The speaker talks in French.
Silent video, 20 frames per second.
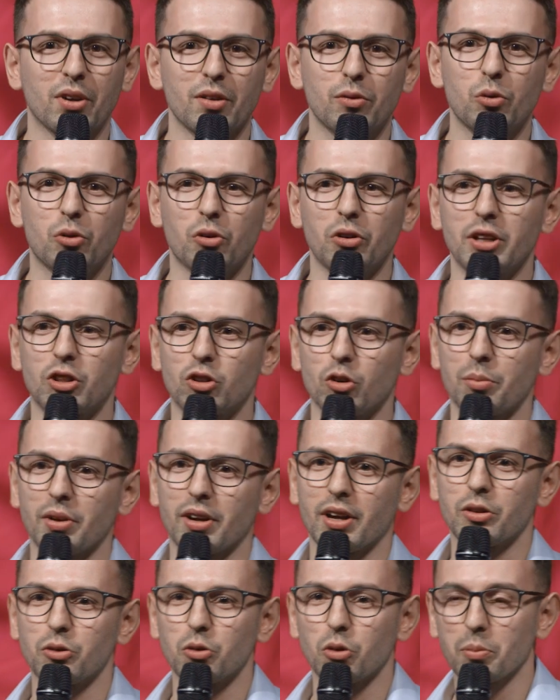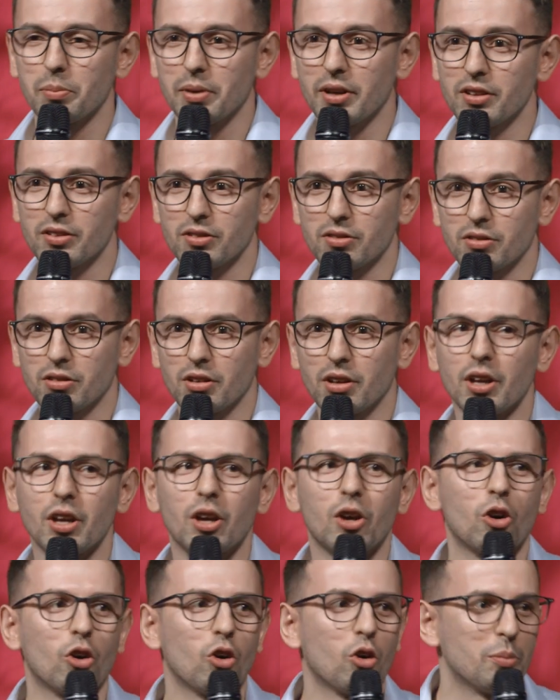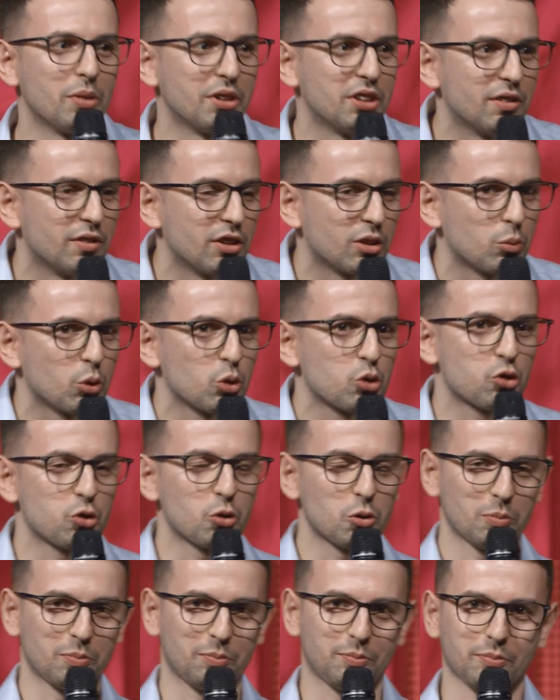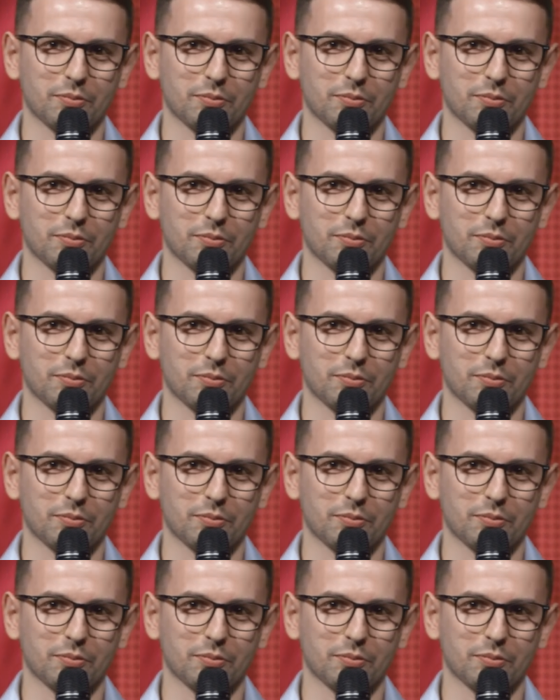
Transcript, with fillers: prévu que les températures baissent, on met des vêtements chauds.